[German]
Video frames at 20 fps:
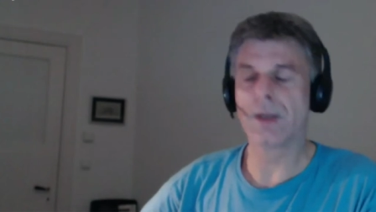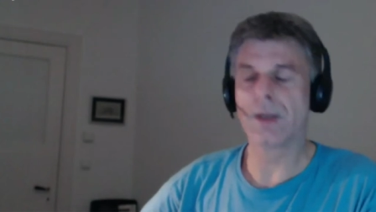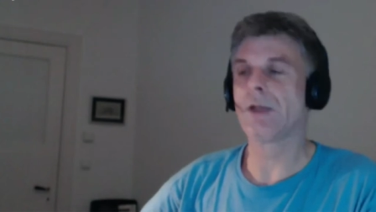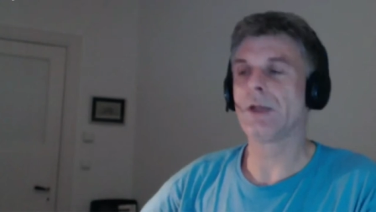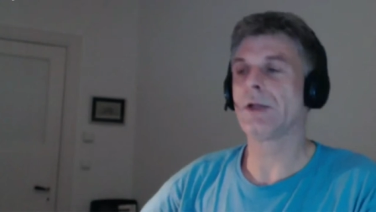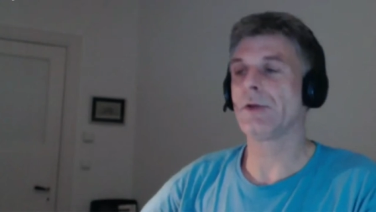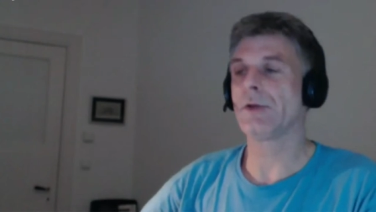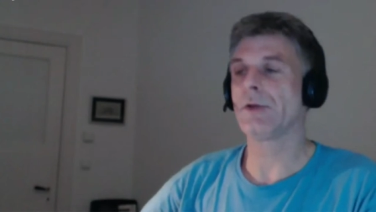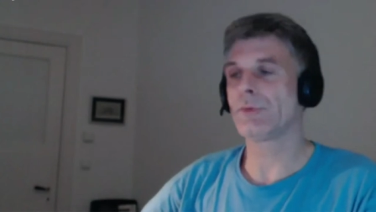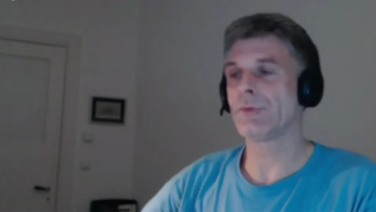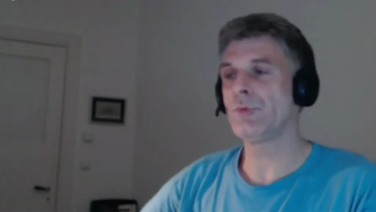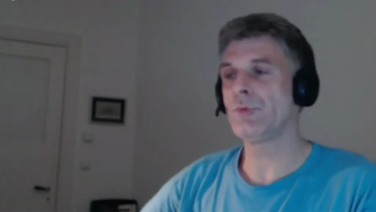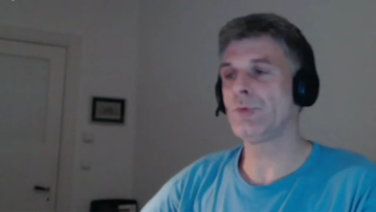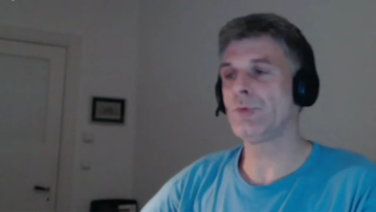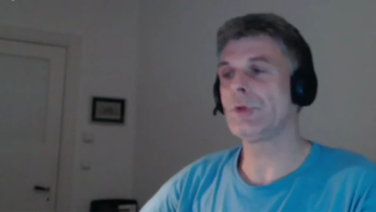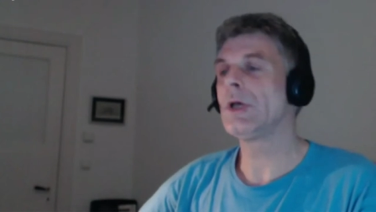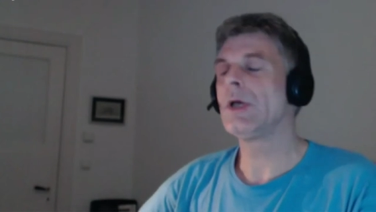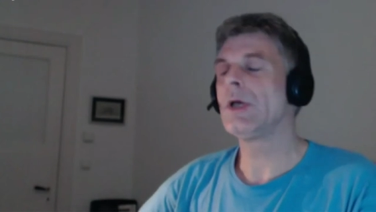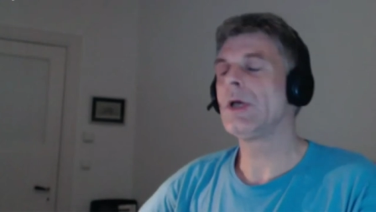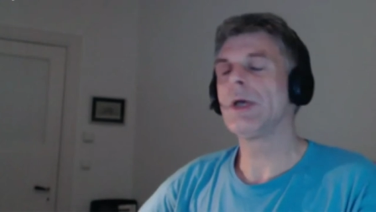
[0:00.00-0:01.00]
Das war gut.
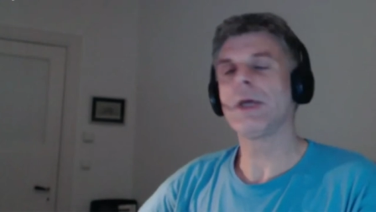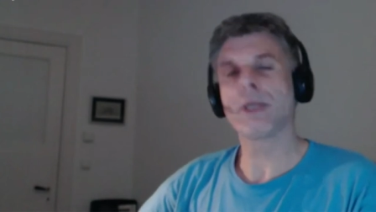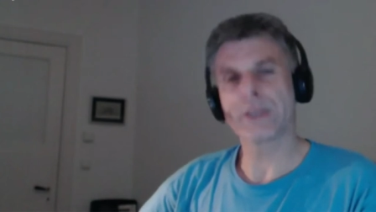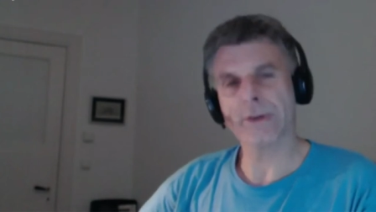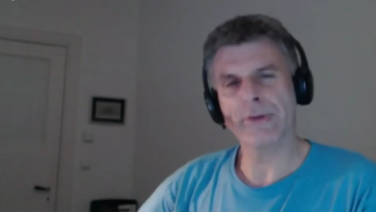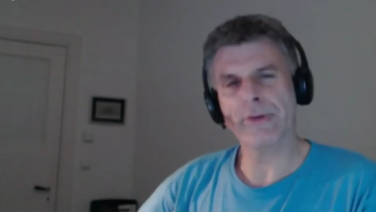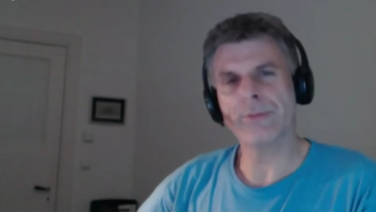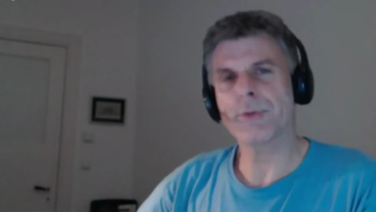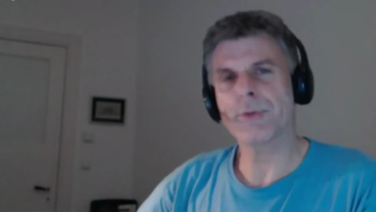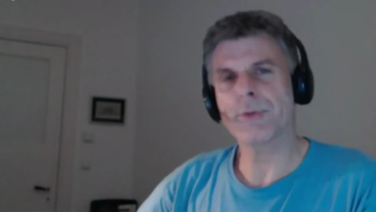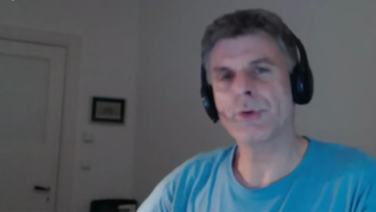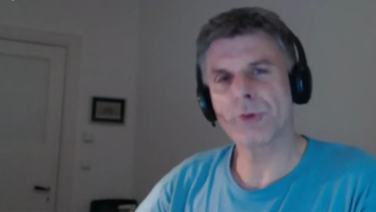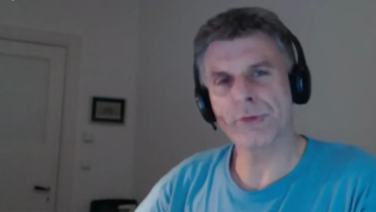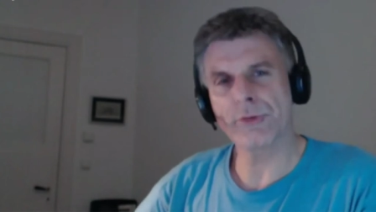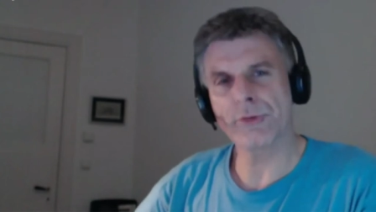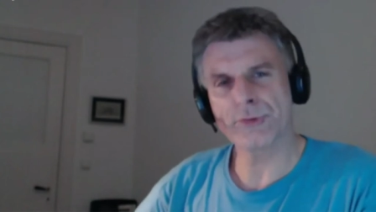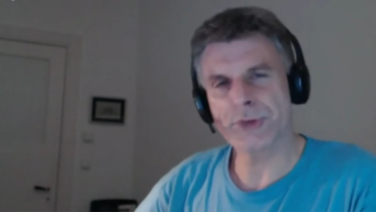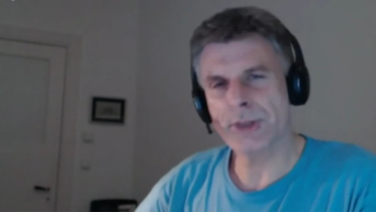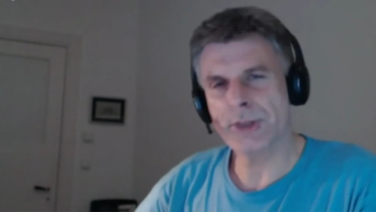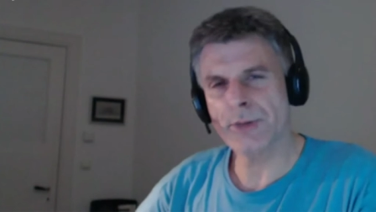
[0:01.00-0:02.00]
Ich zeige mal kurz
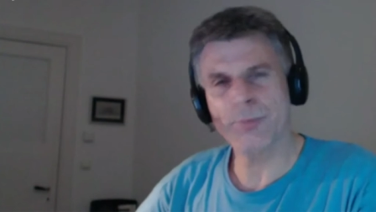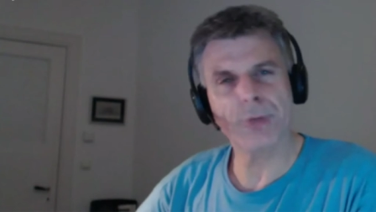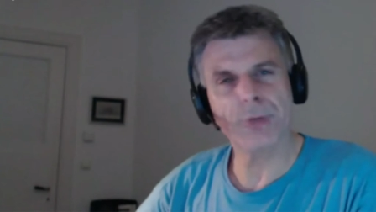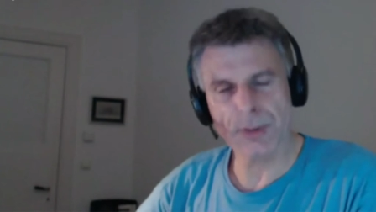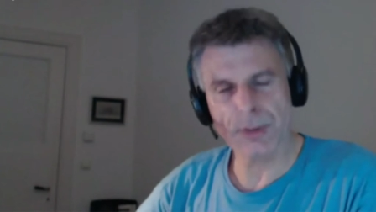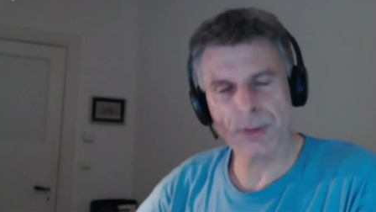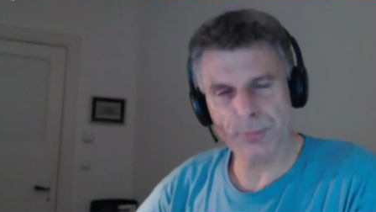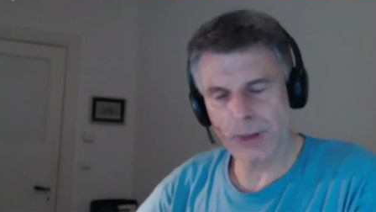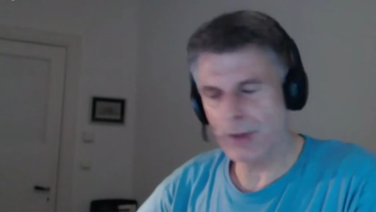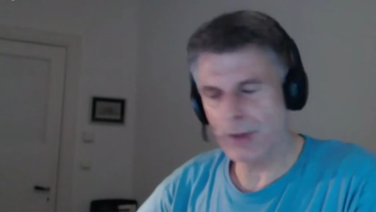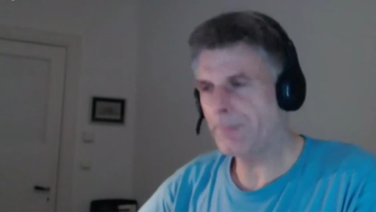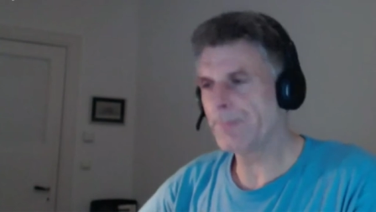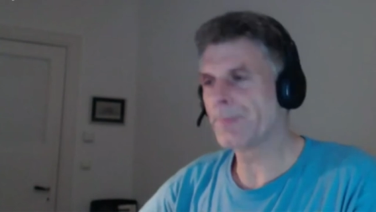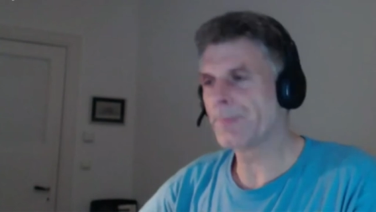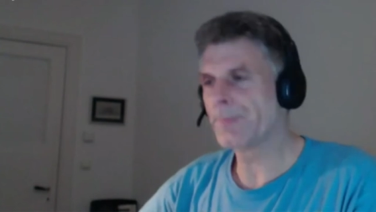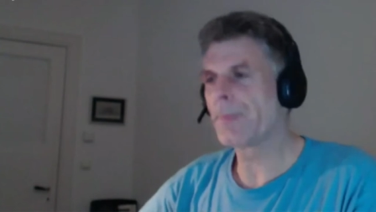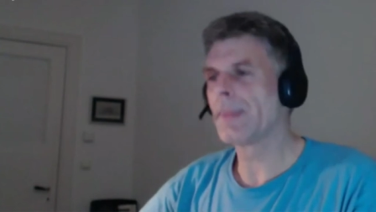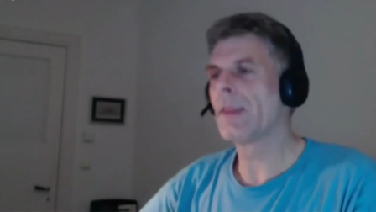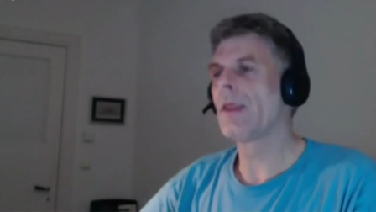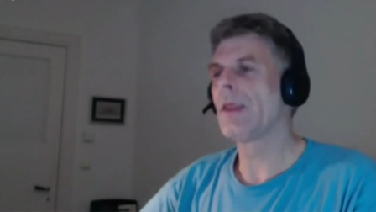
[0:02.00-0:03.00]
schnell ein paar Bilder
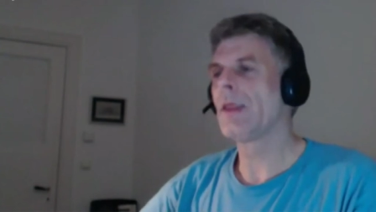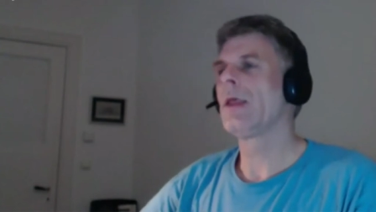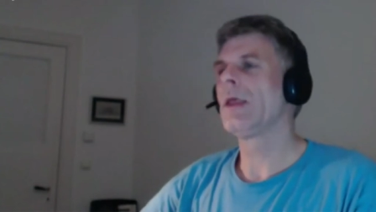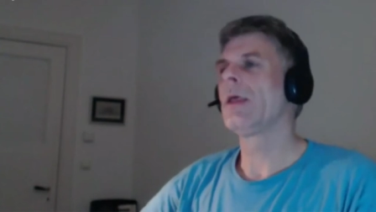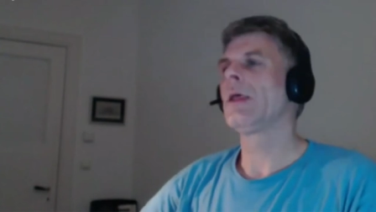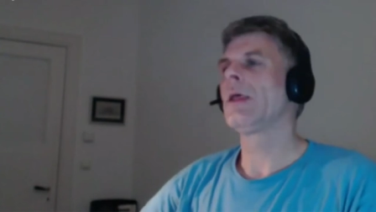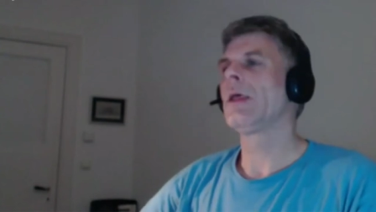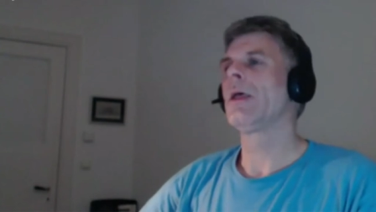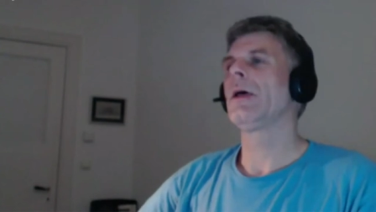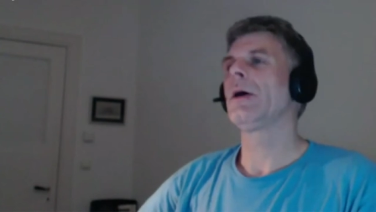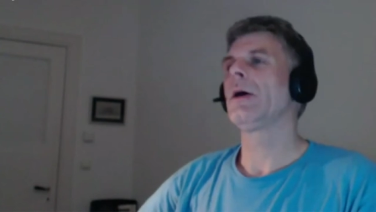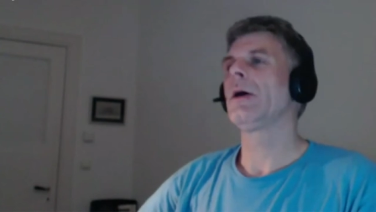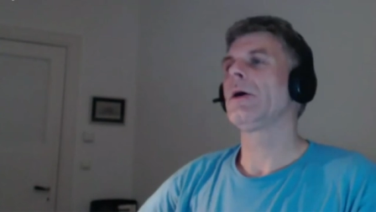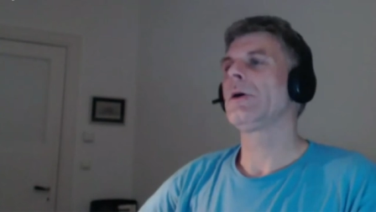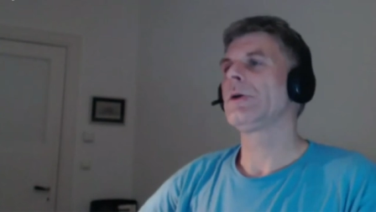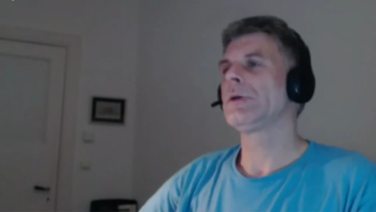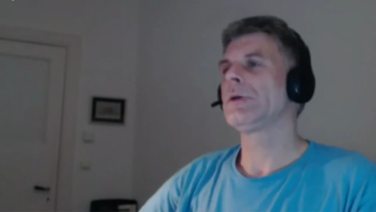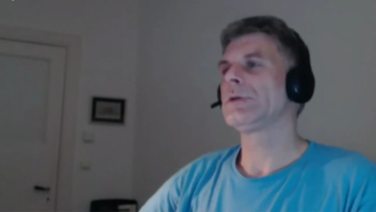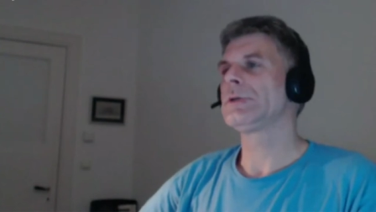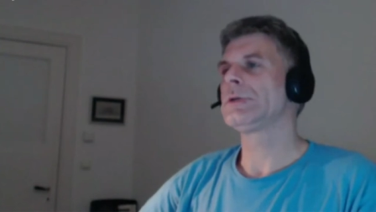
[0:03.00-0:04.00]

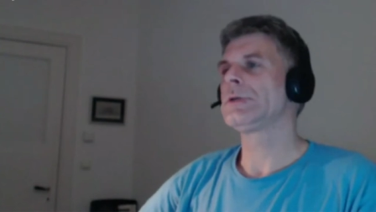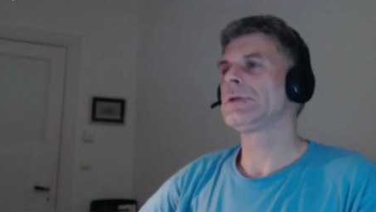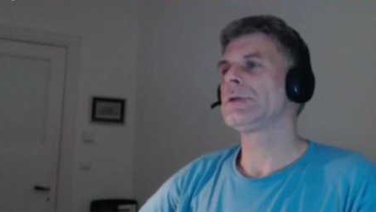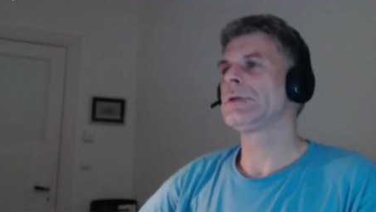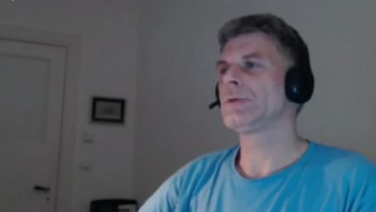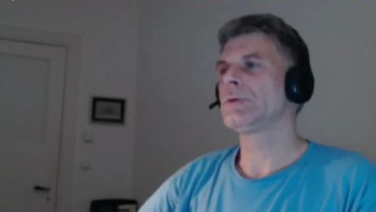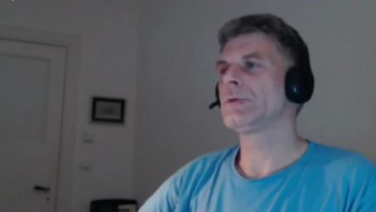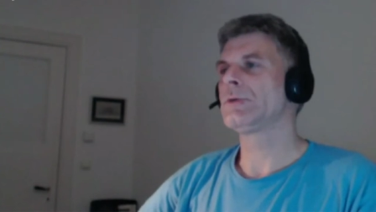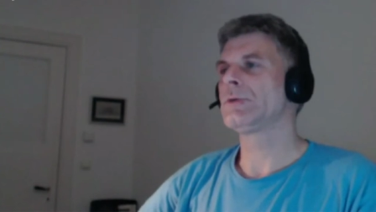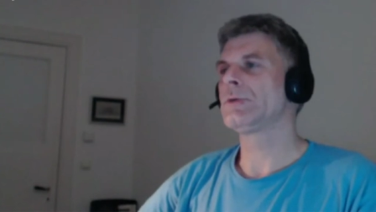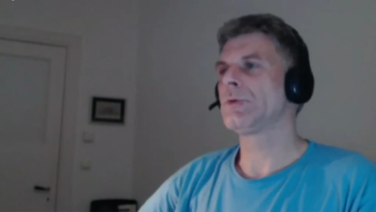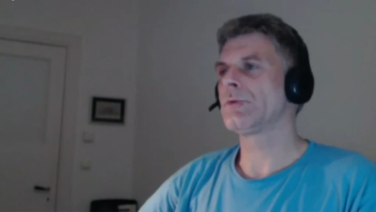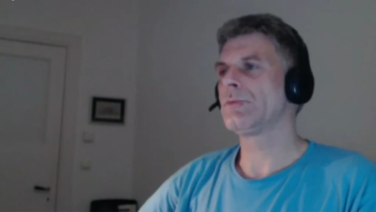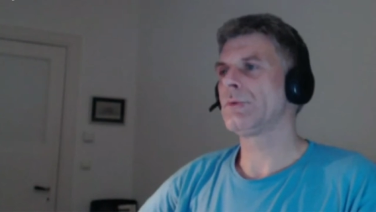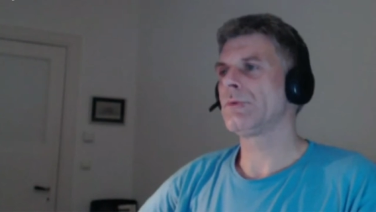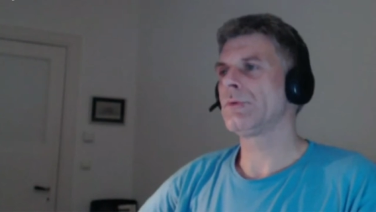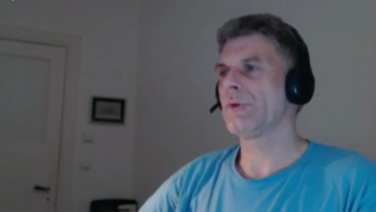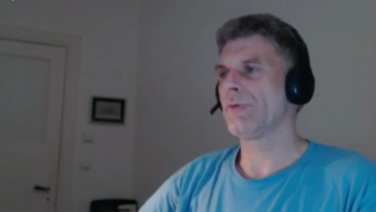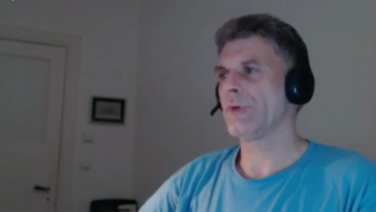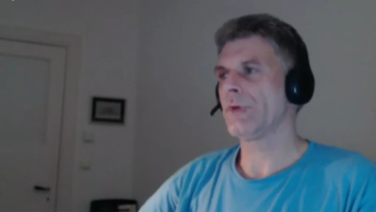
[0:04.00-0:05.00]
und die gucken wir
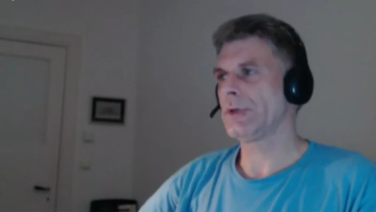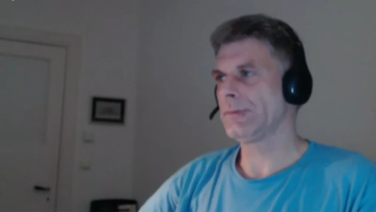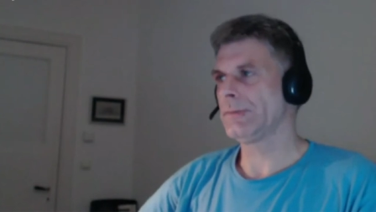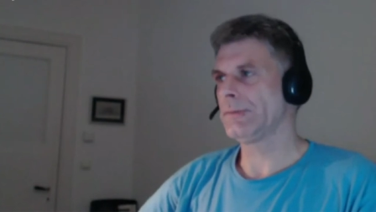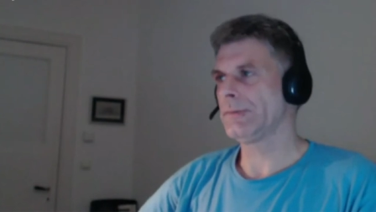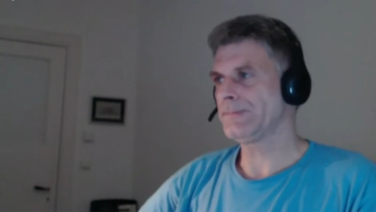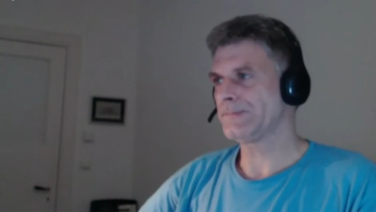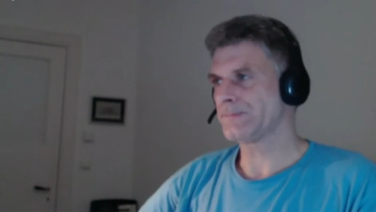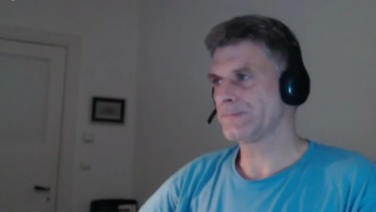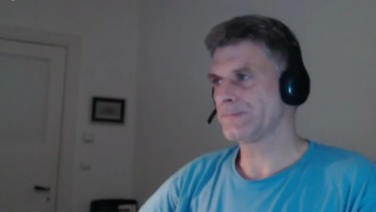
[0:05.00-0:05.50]
uns an.